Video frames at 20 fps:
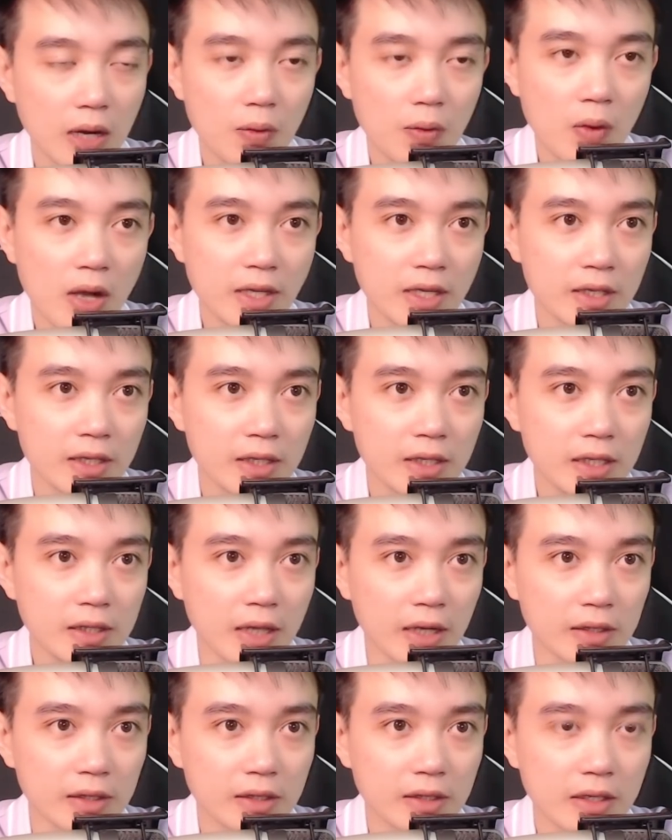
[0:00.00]
Hóa nhìn thấy
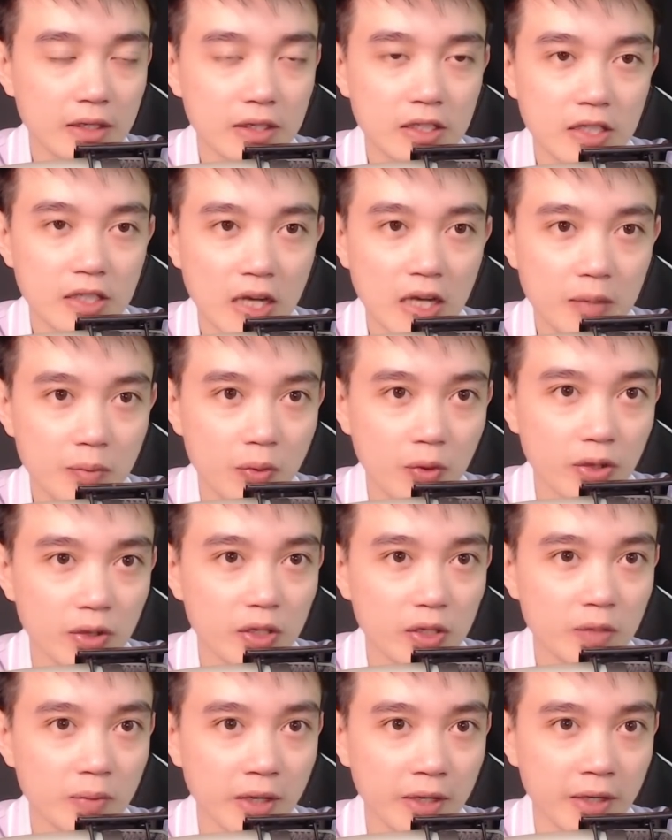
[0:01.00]
thằng Tư đưa lá bùa cho
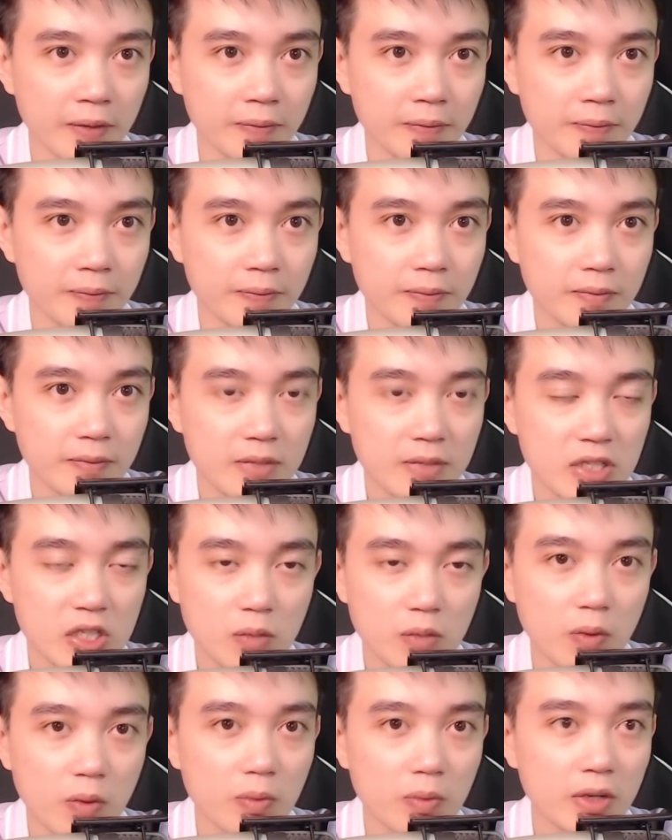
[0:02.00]
mình, trong
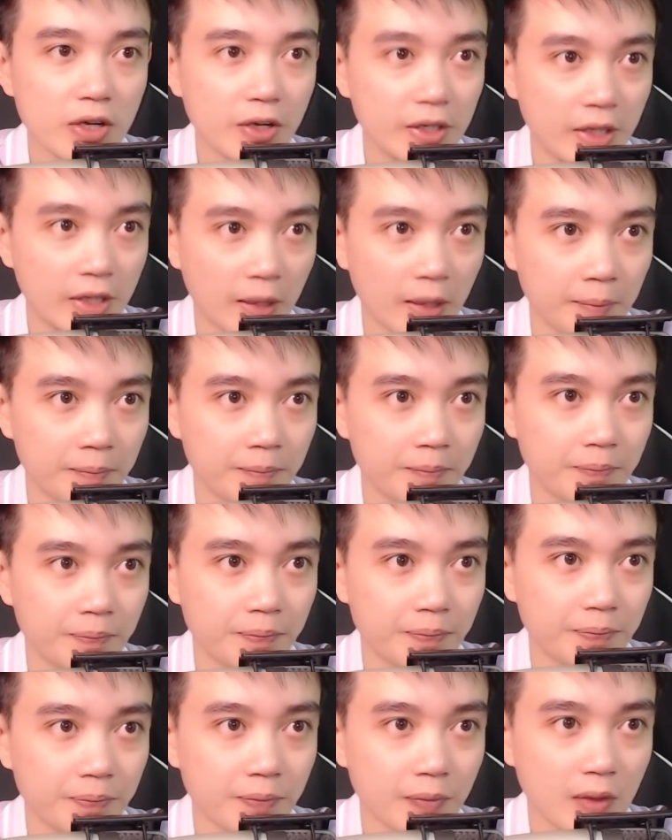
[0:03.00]
bụng cười thầm.
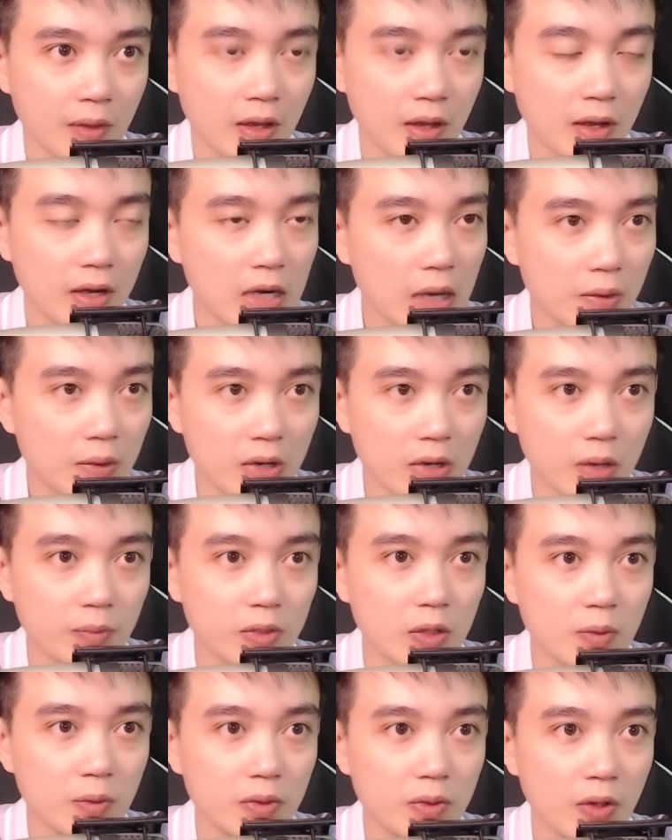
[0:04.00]
Lão không
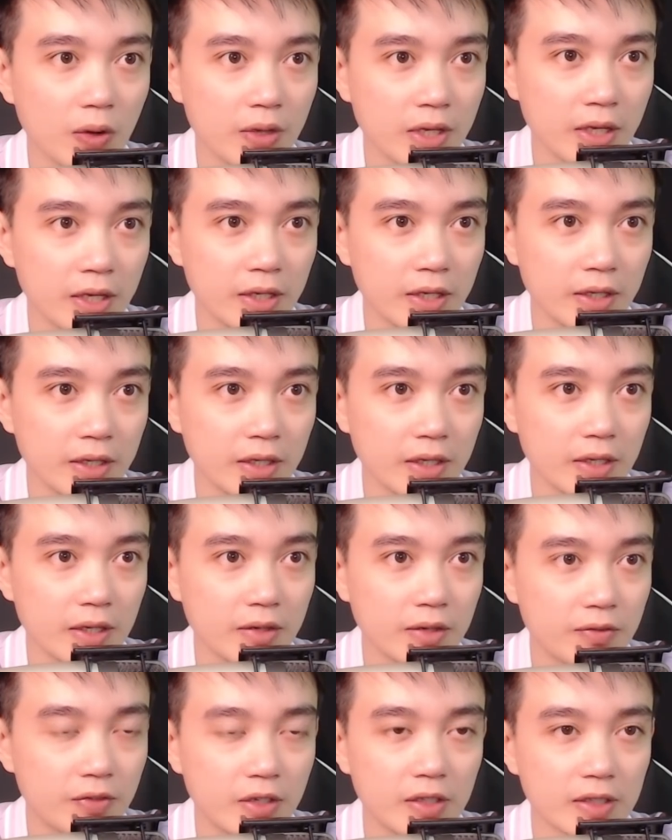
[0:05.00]
chút do dự,
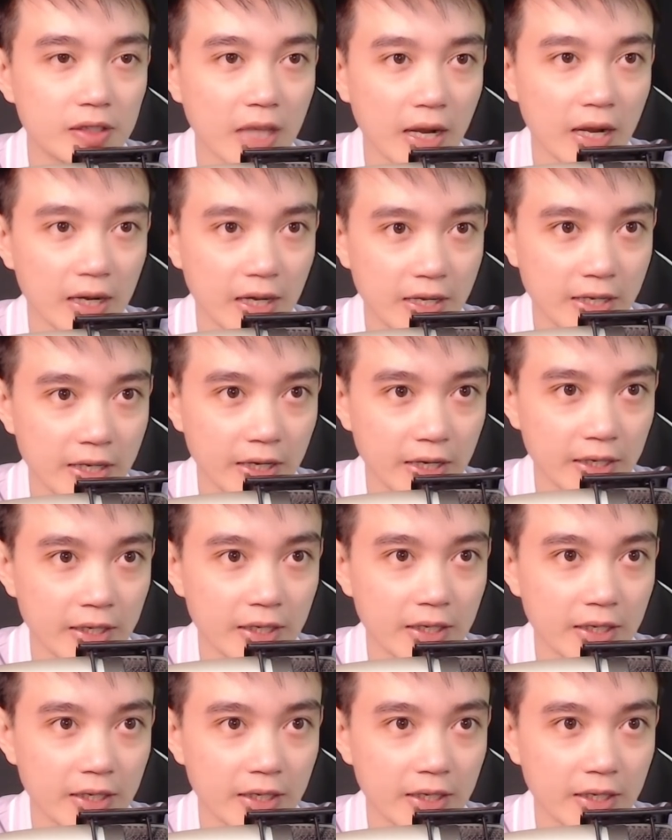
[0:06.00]
vươn tay lấy ngay.